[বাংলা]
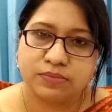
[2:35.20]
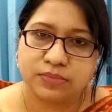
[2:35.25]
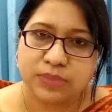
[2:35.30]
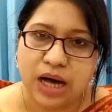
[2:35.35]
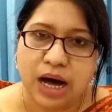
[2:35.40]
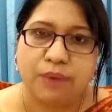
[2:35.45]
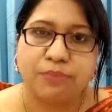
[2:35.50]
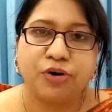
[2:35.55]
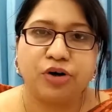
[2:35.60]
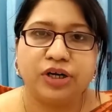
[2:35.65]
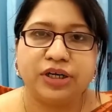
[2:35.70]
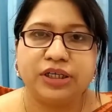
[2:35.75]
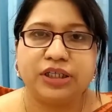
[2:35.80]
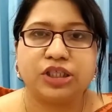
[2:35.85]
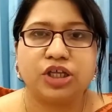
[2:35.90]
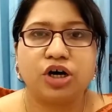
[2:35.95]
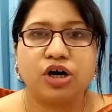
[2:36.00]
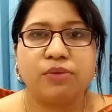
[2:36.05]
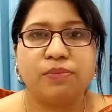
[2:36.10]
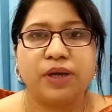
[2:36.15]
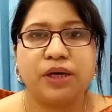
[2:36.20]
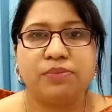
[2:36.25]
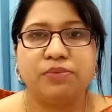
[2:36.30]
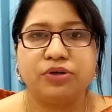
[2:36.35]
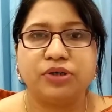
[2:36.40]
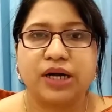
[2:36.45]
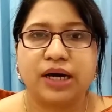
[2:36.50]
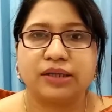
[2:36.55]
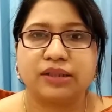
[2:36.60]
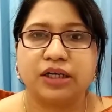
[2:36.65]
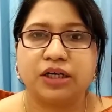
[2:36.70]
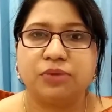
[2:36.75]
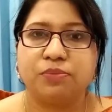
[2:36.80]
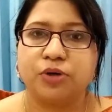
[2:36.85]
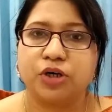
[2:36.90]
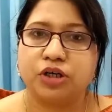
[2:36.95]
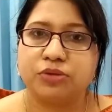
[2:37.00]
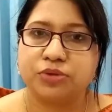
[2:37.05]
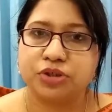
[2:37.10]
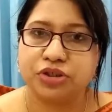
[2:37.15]
আমলে নিতে হবে এবং ডাক্তারের
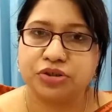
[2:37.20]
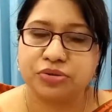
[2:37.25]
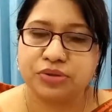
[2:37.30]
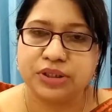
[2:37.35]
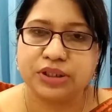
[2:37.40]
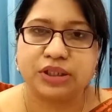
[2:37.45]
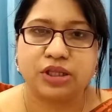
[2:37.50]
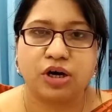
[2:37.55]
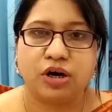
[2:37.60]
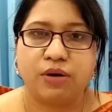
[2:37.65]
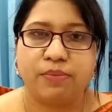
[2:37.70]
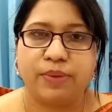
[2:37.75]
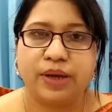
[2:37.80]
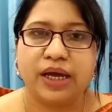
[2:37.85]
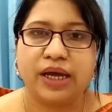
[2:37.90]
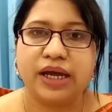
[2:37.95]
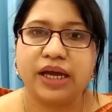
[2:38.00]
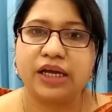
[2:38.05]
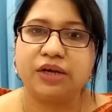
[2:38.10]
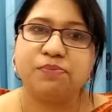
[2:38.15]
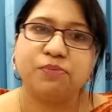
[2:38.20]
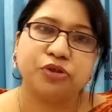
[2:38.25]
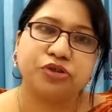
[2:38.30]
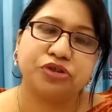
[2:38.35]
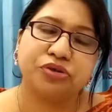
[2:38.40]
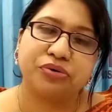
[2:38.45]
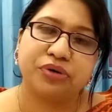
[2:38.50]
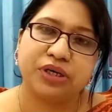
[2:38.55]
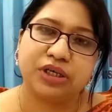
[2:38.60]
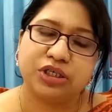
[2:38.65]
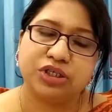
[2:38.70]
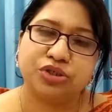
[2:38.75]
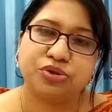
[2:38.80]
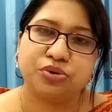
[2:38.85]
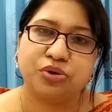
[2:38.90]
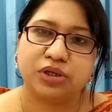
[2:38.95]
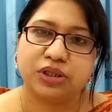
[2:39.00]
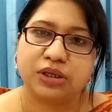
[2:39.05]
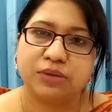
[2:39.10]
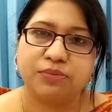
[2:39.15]
পরামর্শ নিতে হবে এই প্রসঙ্গে কিছু
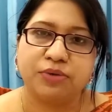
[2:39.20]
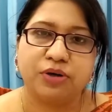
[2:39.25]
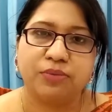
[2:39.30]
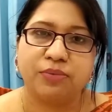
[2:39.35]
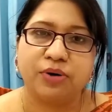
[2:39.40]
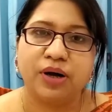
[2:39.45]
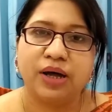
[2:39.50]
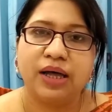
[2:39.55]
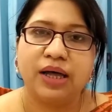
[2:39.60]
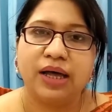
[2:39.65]
কথা বলবো